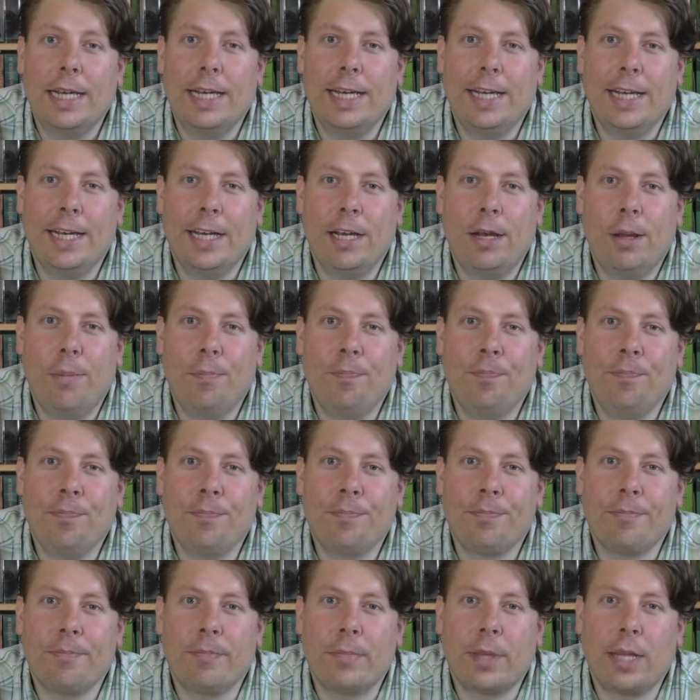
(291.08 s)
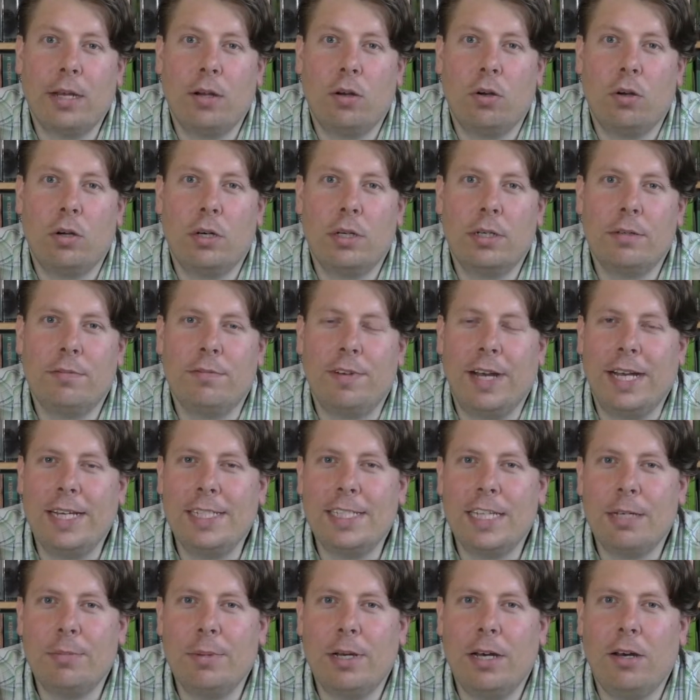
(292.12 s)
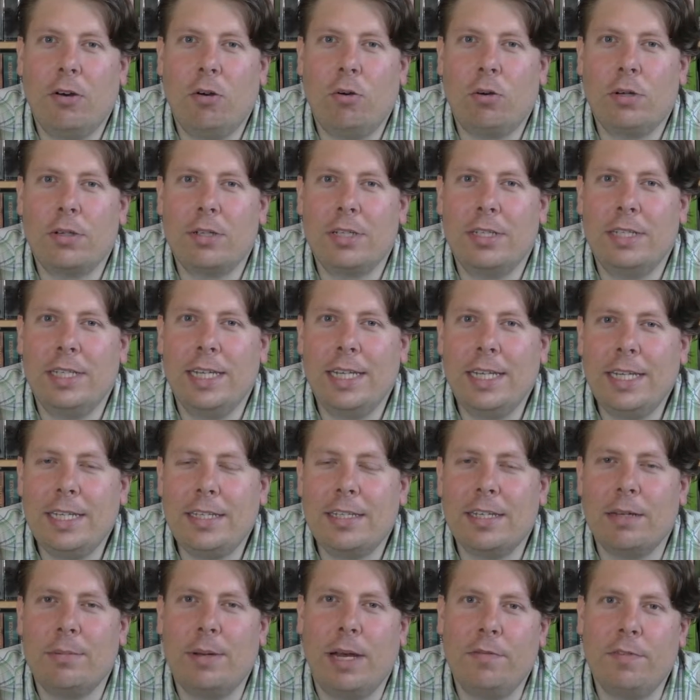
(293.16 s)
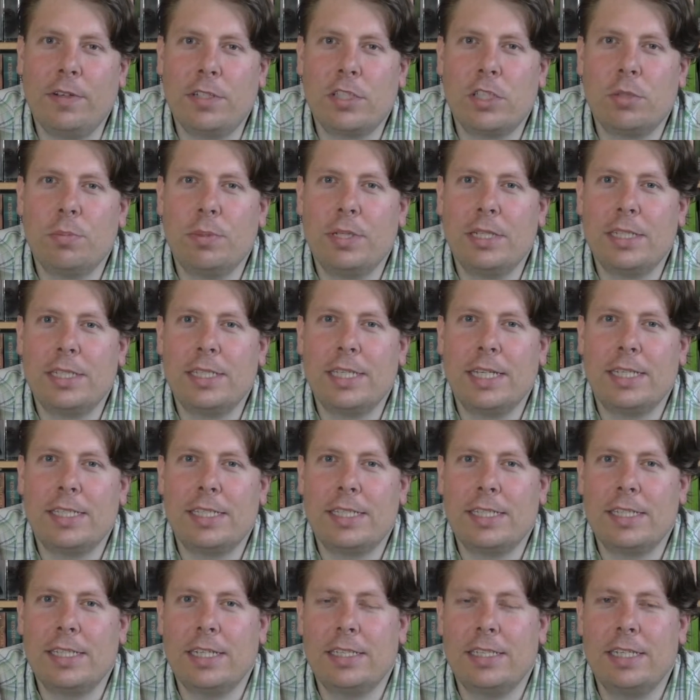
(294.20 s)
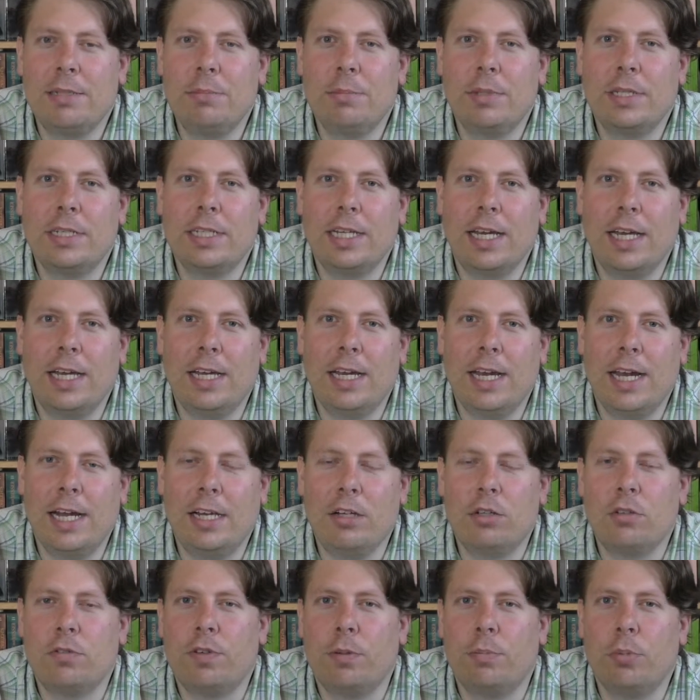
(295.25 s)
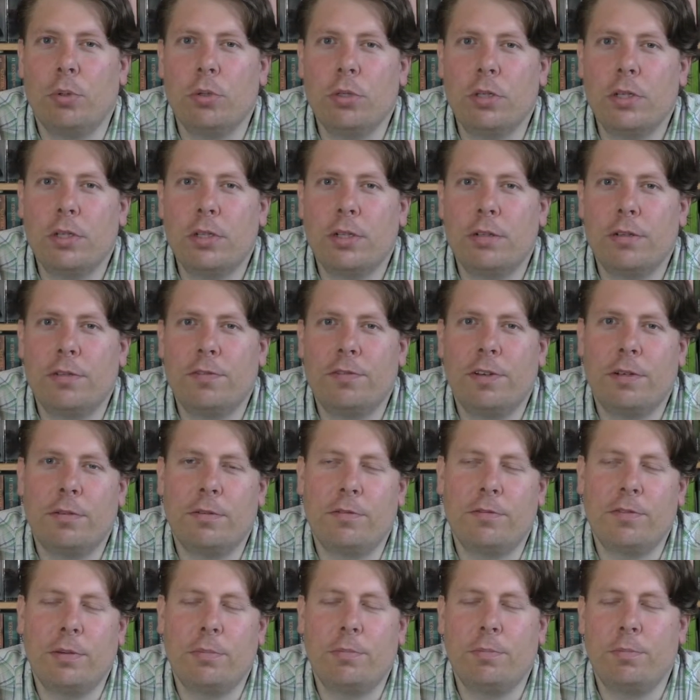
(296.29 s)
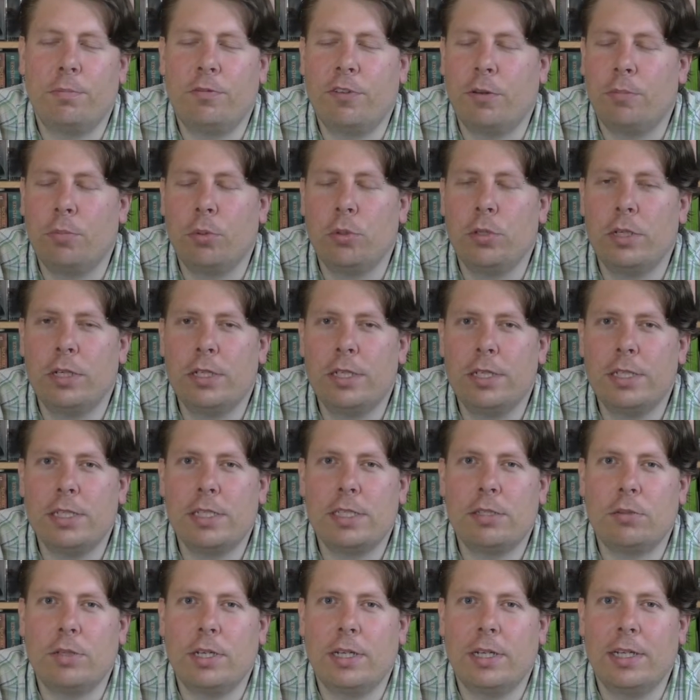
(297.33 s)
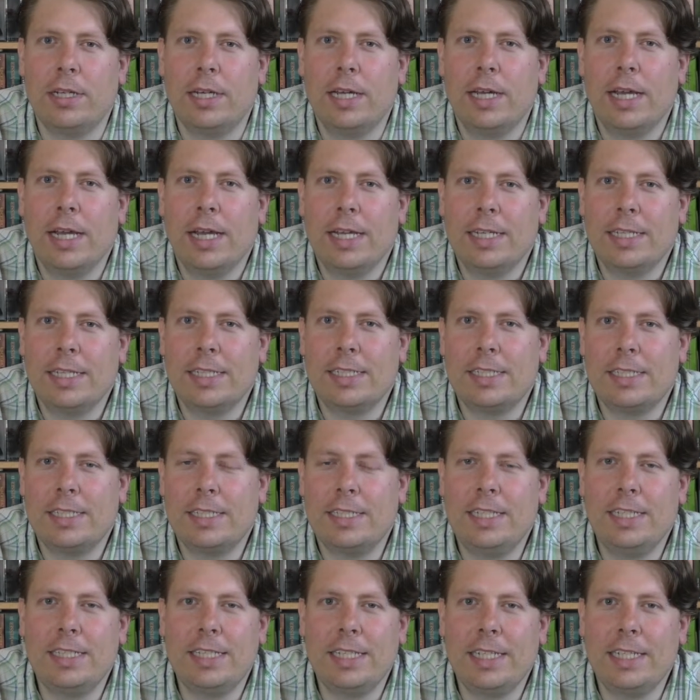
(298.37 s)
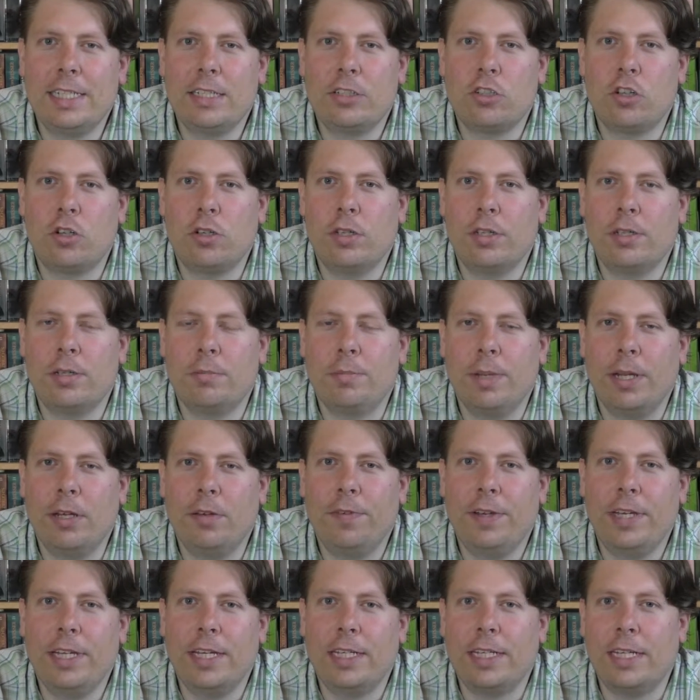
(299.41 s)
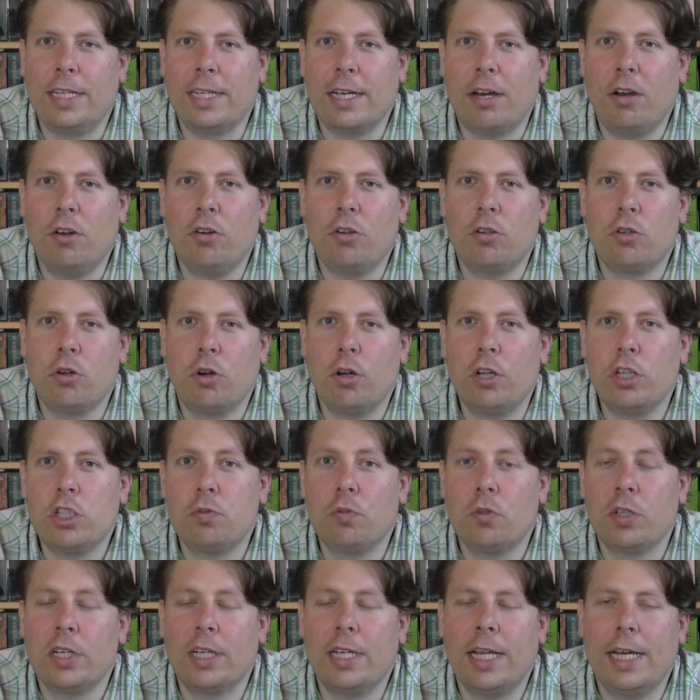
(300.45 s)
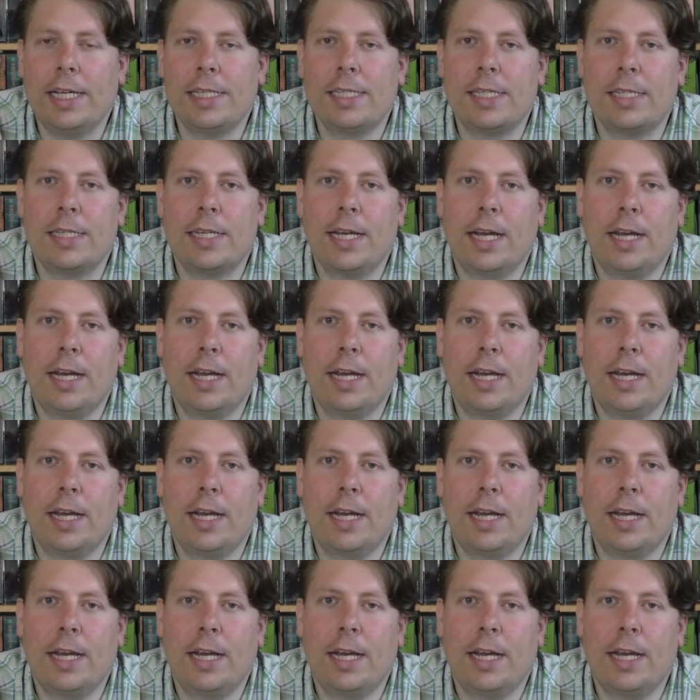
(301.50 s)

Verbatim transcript: Ähm, weiß aber auch nicht, am Anfang zumindest, dass sie mit äh, Aldo verbündet, ver, ver, verbündet ist oder dass die sich schon mehr oder weniger den Treueschwur geleistet